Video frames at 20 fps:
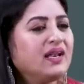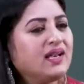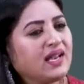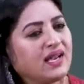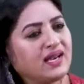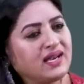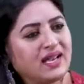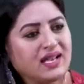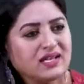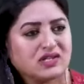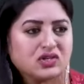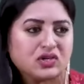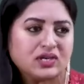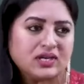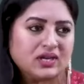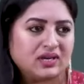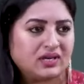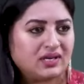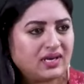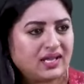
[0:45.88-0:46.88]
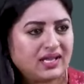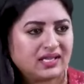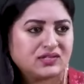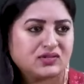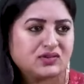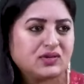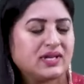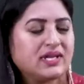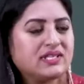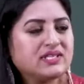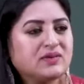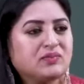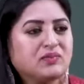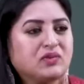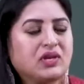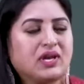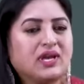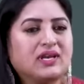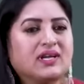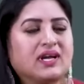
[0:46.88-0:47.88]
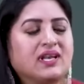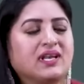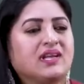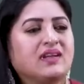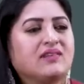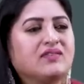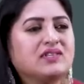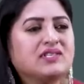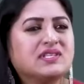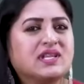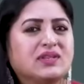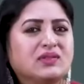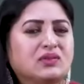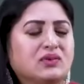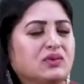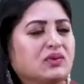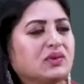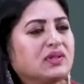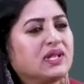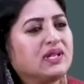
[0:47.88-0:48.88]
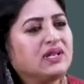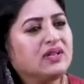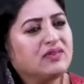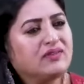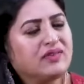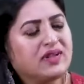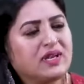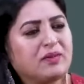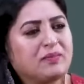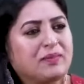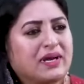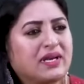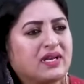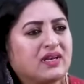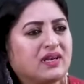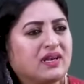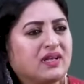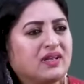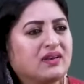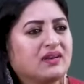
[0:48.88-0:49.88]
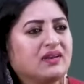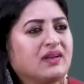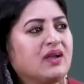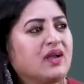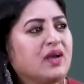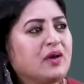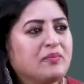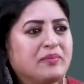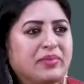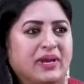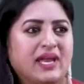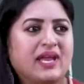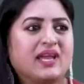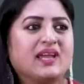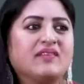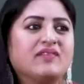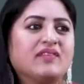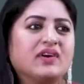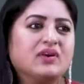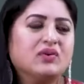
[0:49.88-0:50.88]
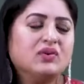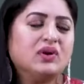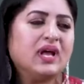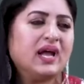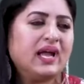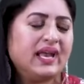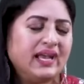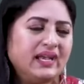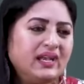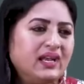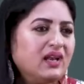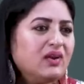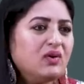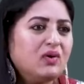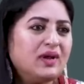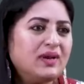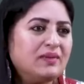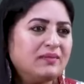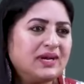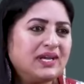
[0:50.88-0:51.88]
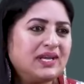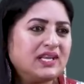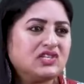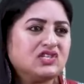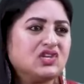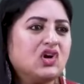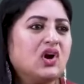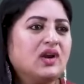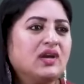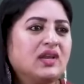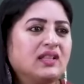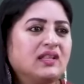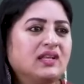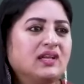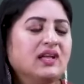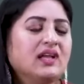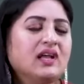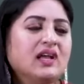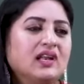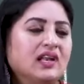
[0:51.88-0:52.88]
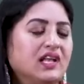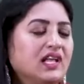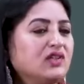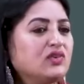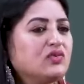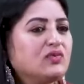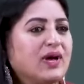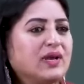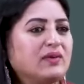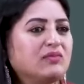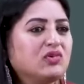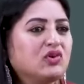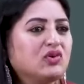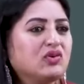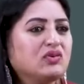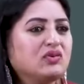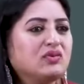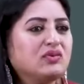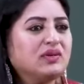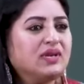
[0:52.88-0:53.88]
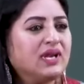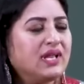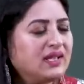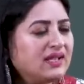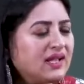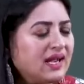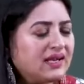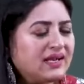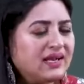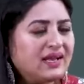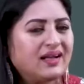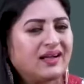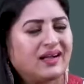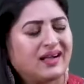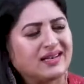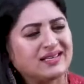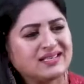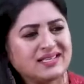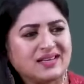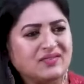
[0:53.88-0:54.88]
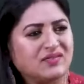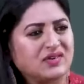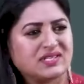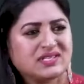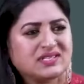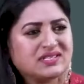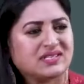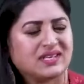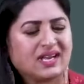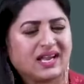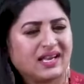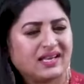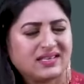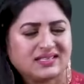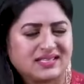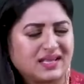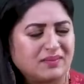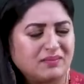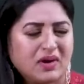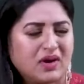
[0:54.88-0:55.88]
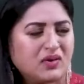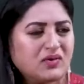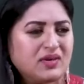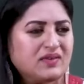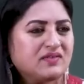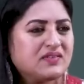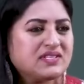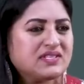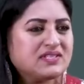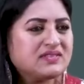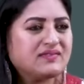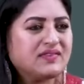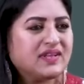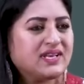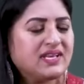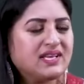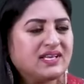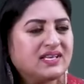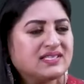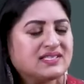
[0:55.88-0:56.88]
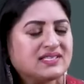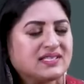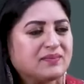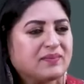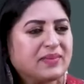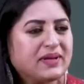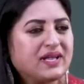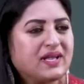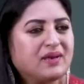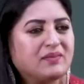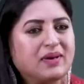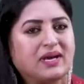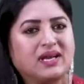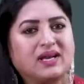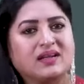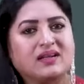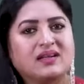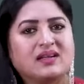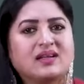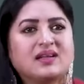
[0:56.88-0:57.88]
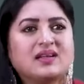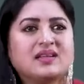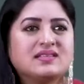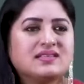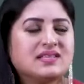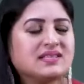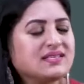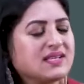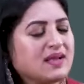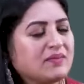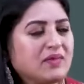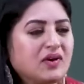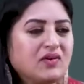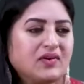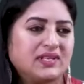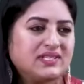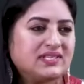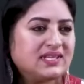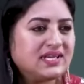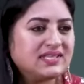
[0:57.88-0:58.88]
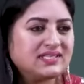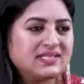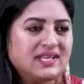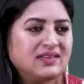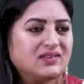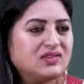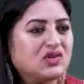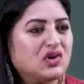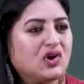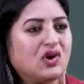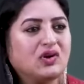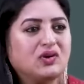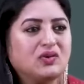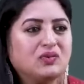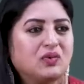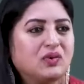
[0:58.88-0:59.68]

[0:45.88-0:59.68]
నేను నేర్చుకున్నాను నేర్చుకునే చెప్తున్నాను కానీ హీ వాజ్ ఎందుకో తెలియదు వెరీ పర్టికులర్ బ్రేక్ ఇవ్వకుండా ఎండలో అనమాట షార్ట్ అది లేదు వన్ మోరు లేదు అట్లా అండ్ హీ వాజ్ సమ్హౌ హీ వాజ్ వెరీ డిస్టర్బింగ్ అనమాట సో సమ్మ అది చేశాను షార్ట్